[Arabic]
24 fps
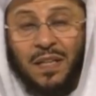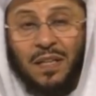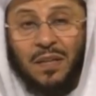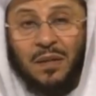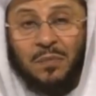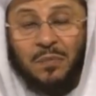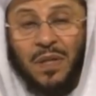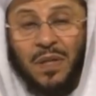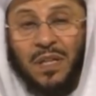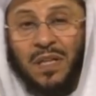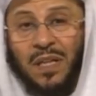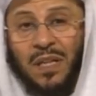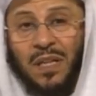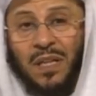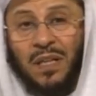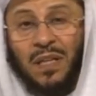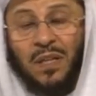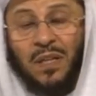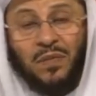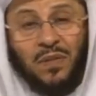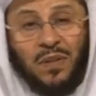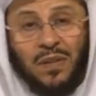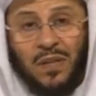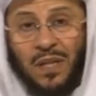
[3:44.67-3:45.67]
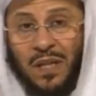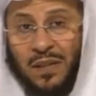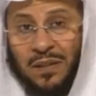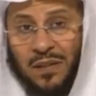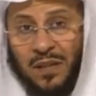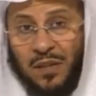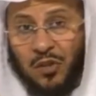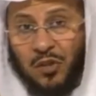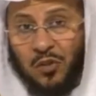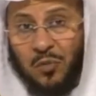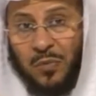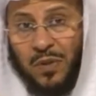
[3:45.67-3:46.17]
بارك الله فيك
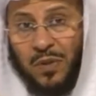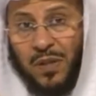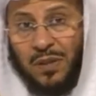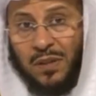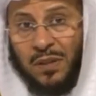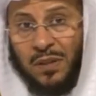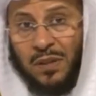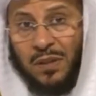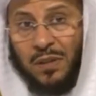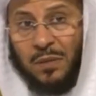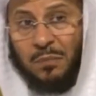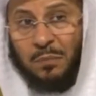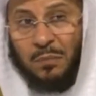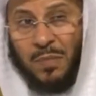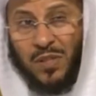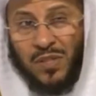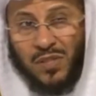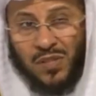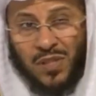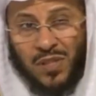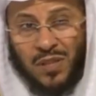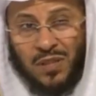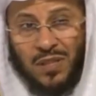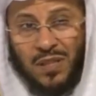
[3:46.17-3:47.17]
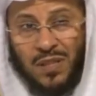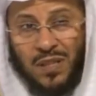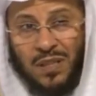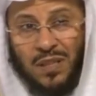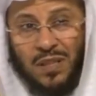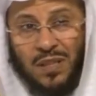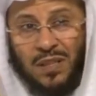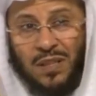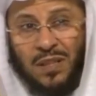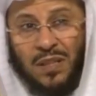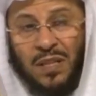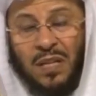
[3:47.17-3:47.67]
أعتقد بأني بسطت
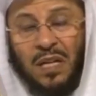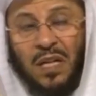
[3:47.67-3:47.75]
لك